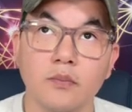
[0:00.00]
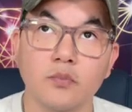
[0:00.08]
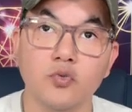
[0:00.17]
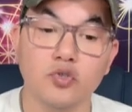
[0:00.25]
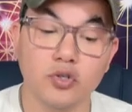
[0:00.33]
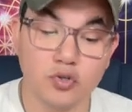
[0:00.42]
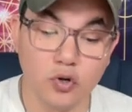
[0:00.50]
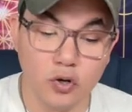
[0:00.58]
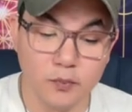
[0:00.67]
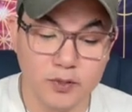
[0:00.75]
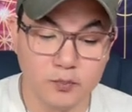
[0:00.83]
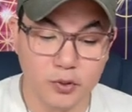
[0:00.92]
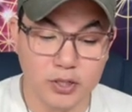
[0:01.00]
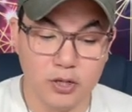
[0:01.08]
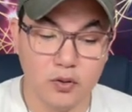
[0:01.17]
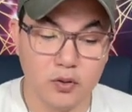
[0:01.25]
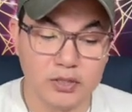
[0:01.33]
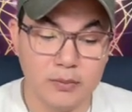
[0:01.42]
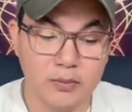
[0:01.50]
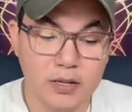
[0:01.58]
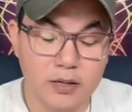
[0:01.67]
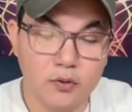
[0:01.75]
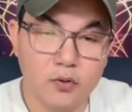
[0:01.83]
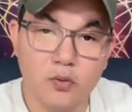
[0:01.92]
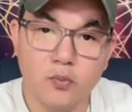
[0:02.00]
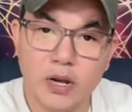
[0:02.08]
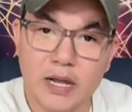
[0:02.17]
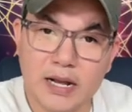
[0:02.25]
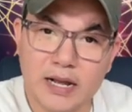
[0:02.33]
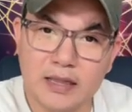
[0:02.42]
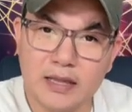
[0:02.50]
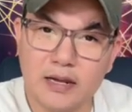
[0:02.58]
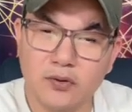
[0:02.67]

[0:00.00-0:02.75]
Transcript: muchos golpes porque luego también le veo como la cadera,